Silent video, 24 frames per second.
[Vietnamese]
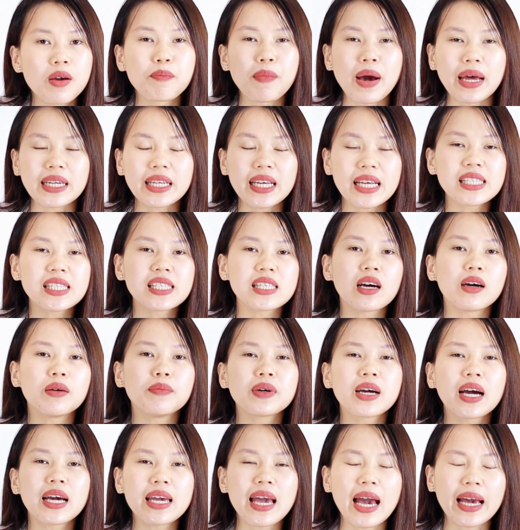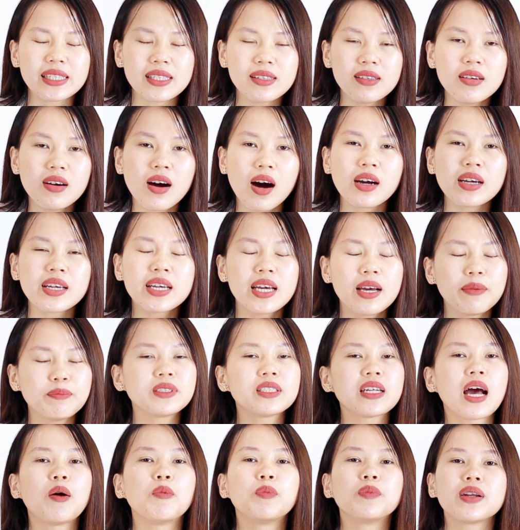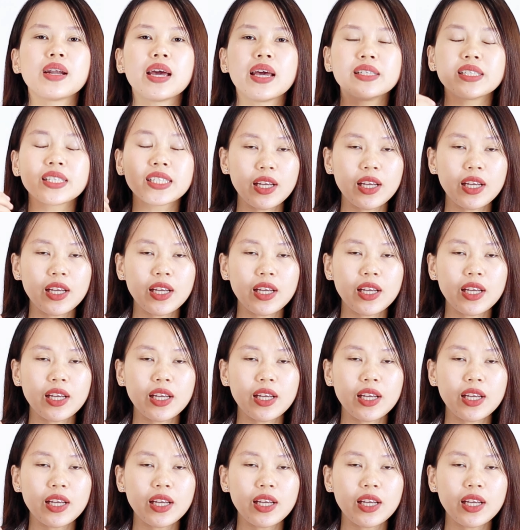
Mãn kinh sớm gây ảnh hưởng nghiêm trọng đến